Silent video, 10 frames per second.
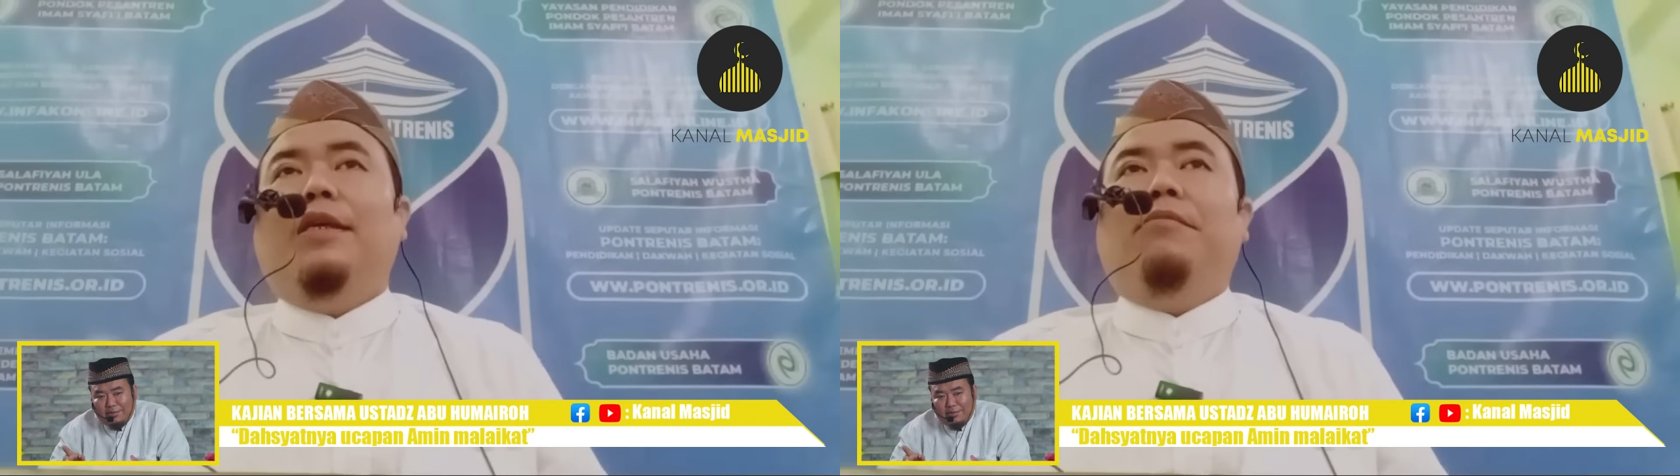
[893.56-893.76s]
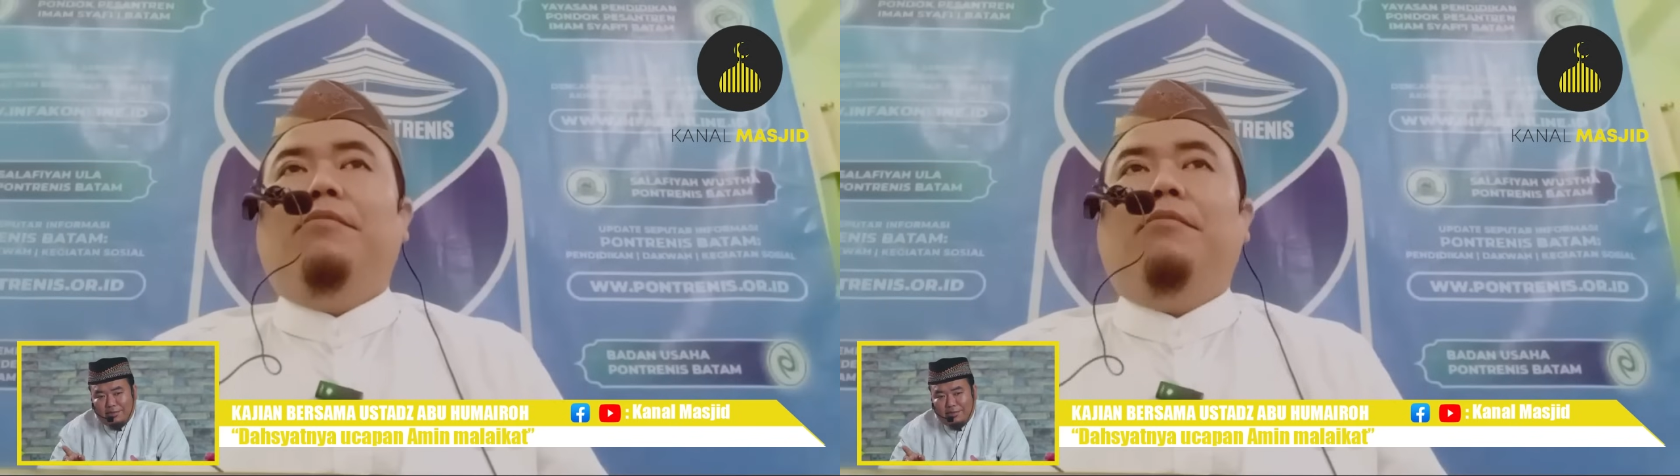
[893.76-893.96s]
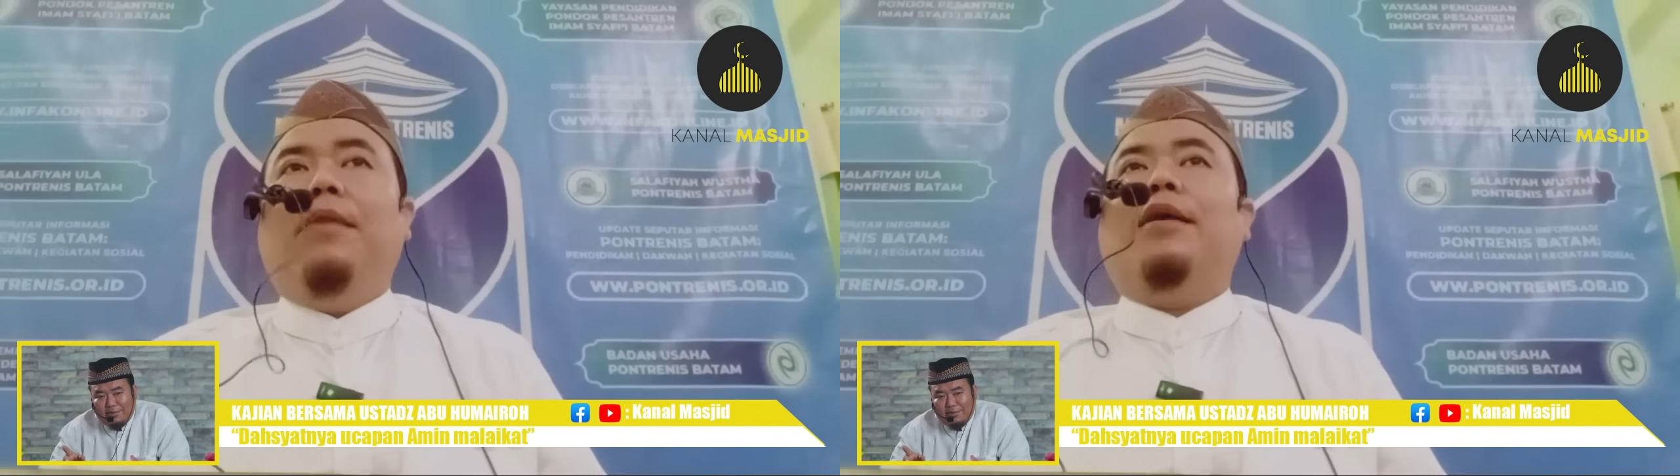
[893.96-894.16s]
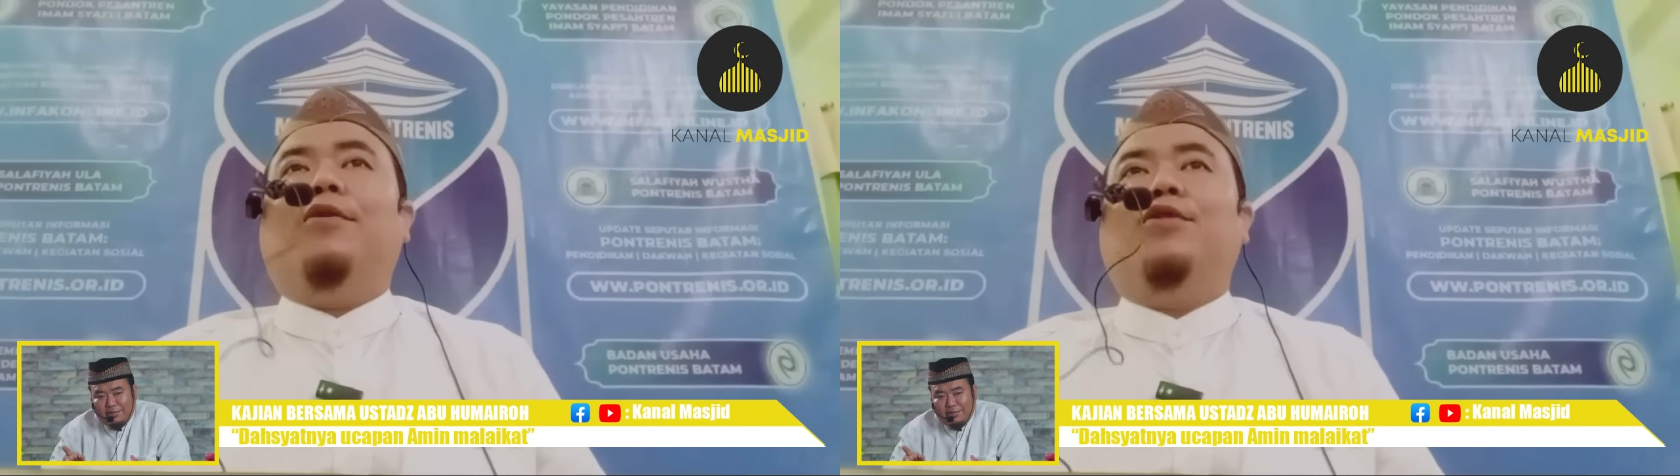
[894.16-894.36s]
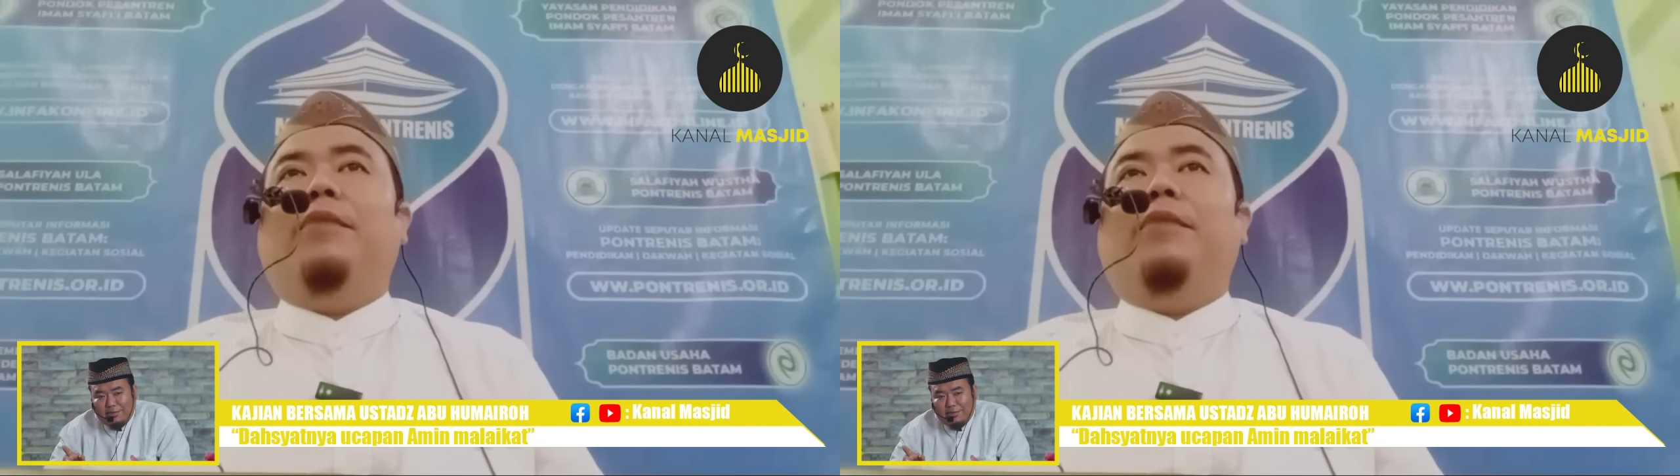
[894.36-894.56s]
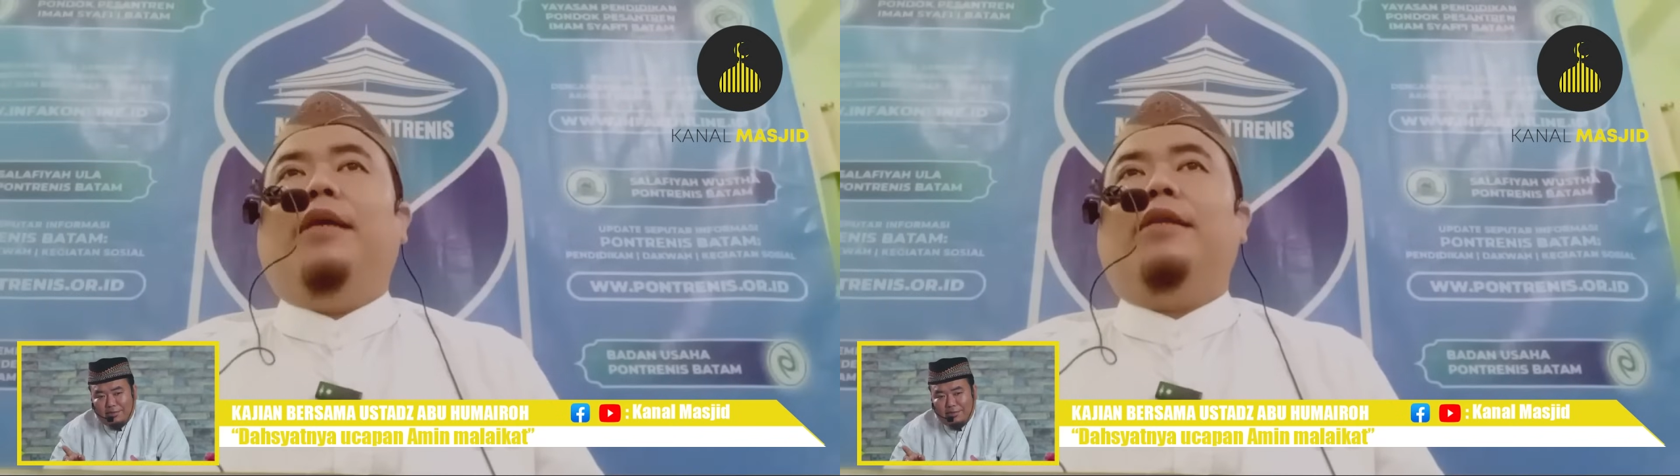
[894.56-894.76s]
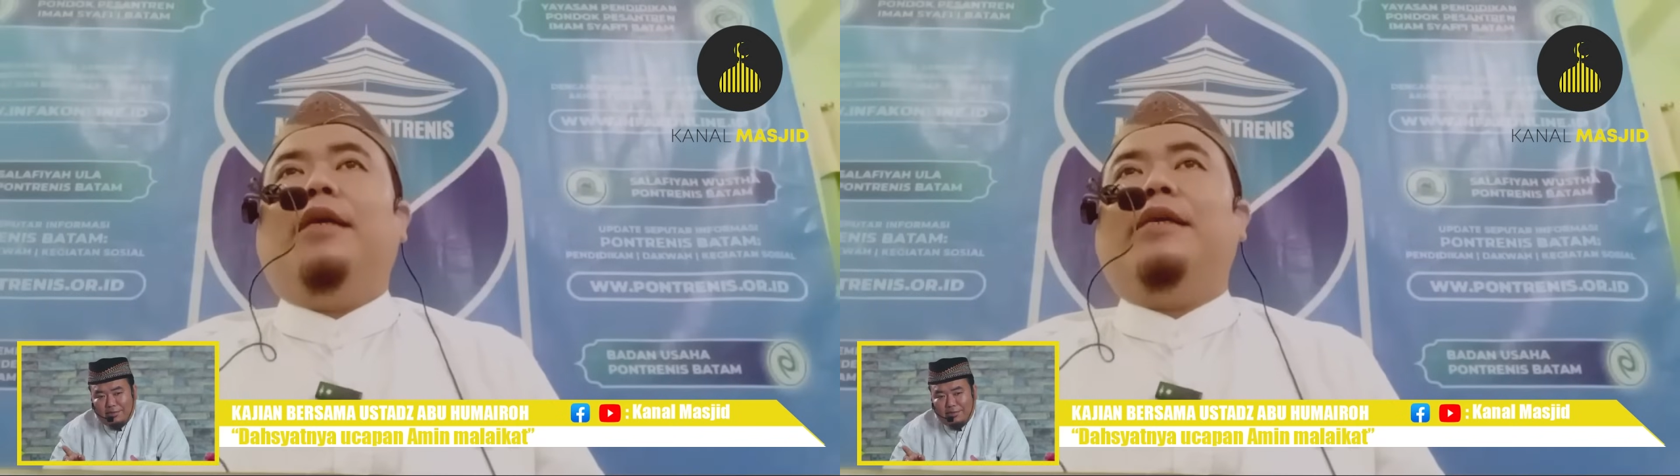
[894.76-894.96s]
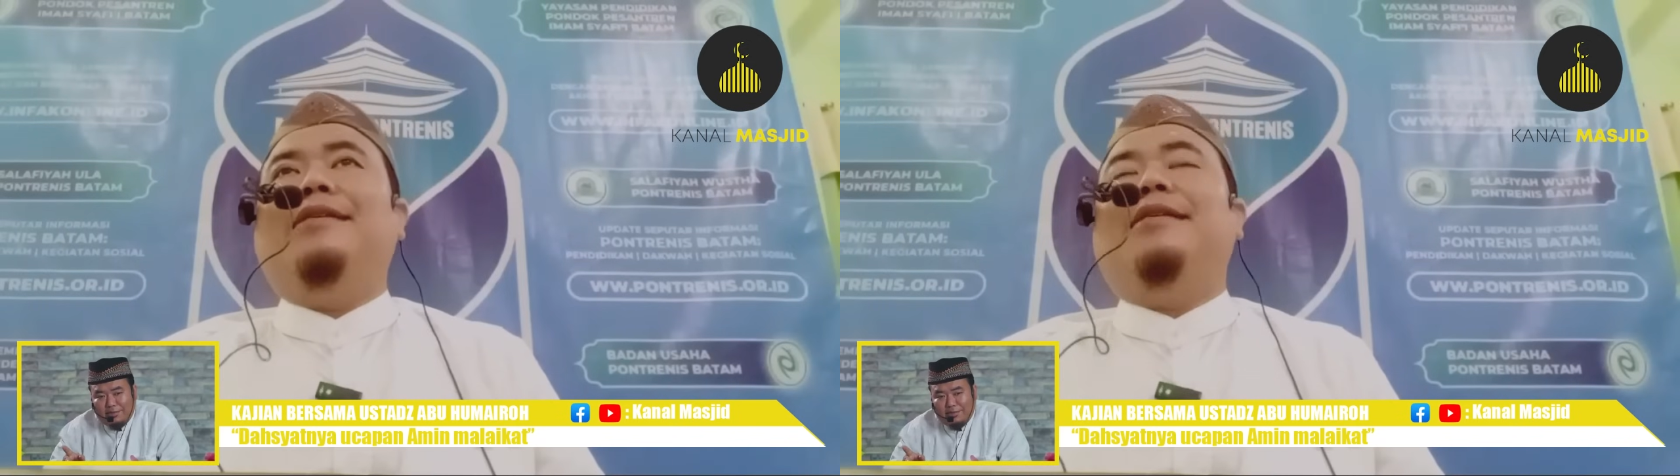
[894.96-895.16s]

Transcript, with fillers: maka Rasul mengatakan